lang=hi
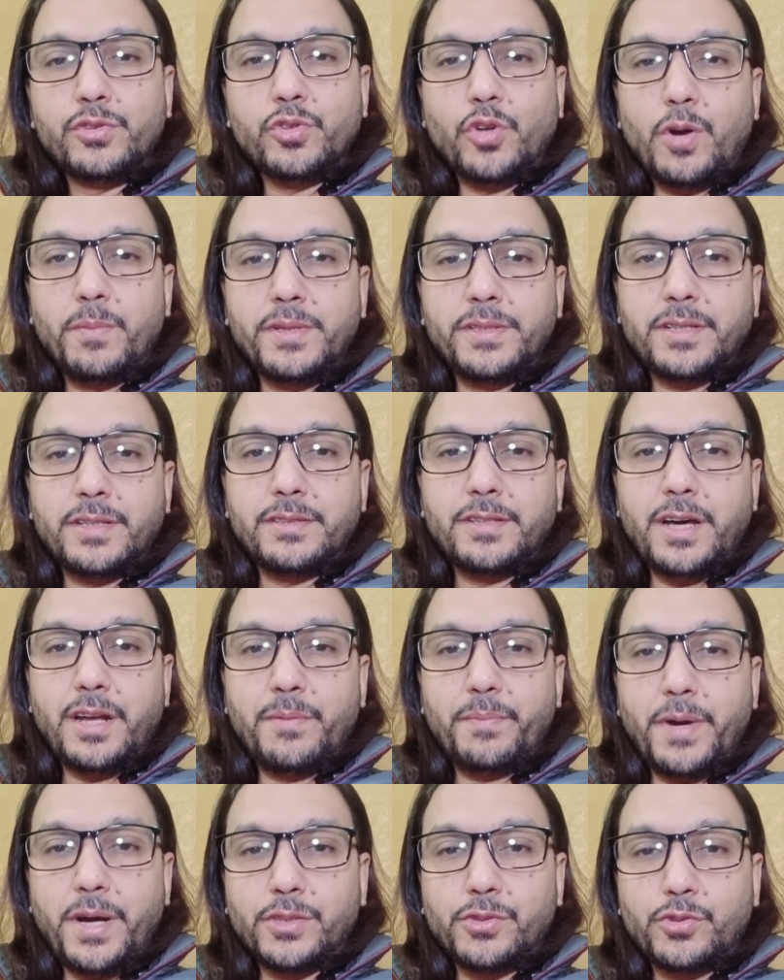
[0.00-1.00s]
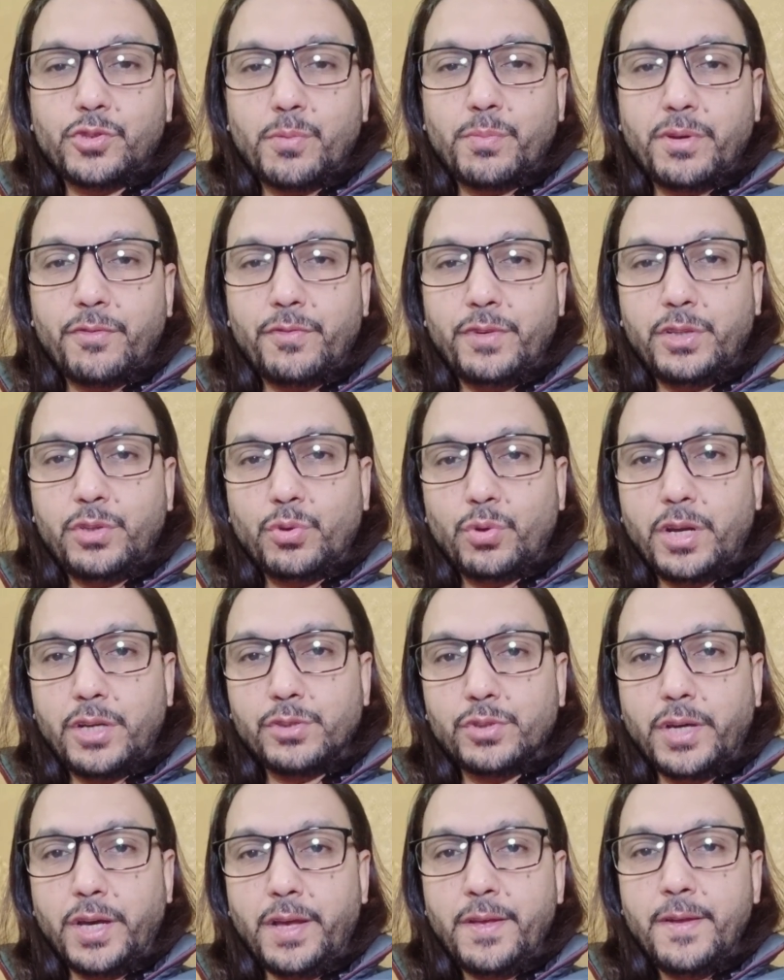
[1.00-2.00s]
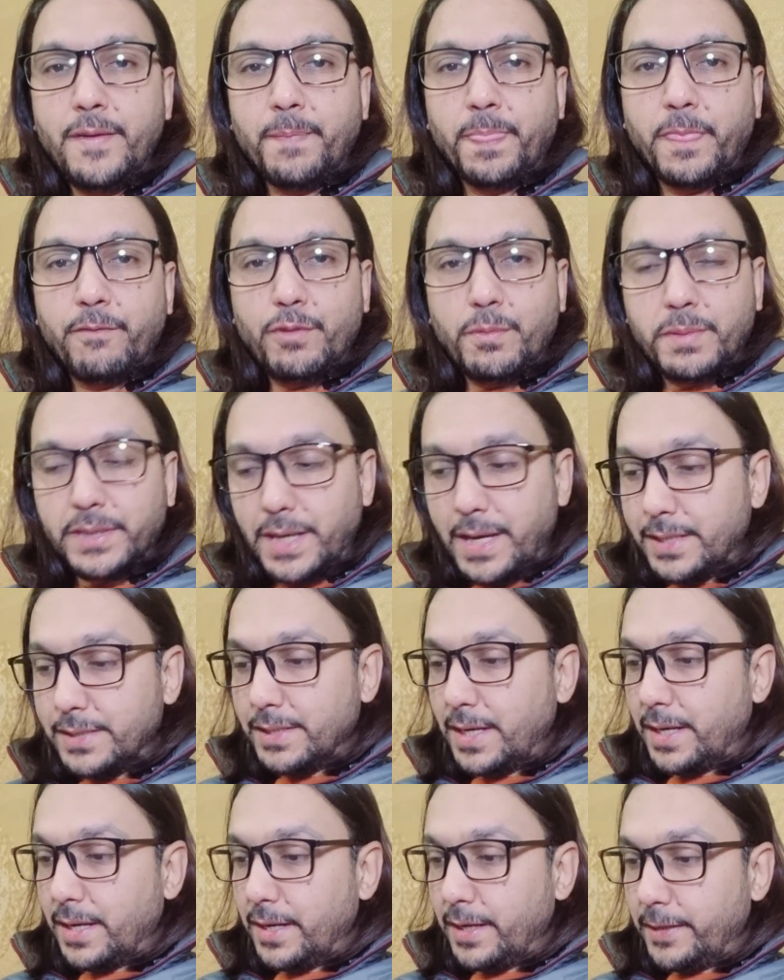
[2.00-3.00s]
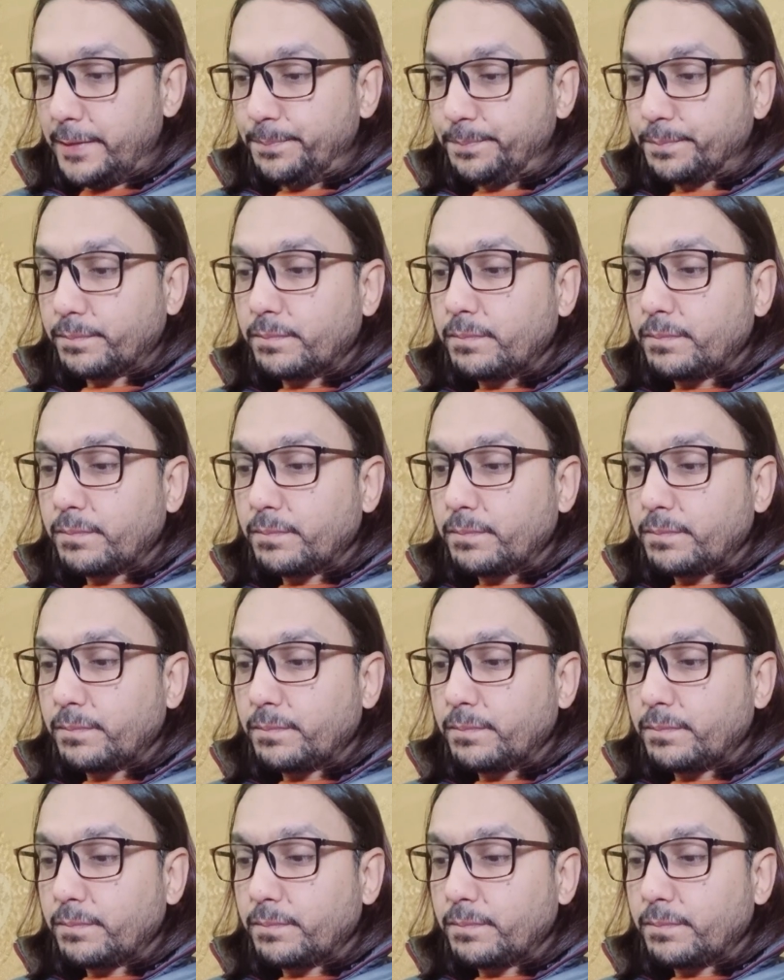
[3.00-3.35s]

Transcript: चौबीस हज़ार पाँच सौ रुपये फ़ी तोला जो है वो बताया जा रहा है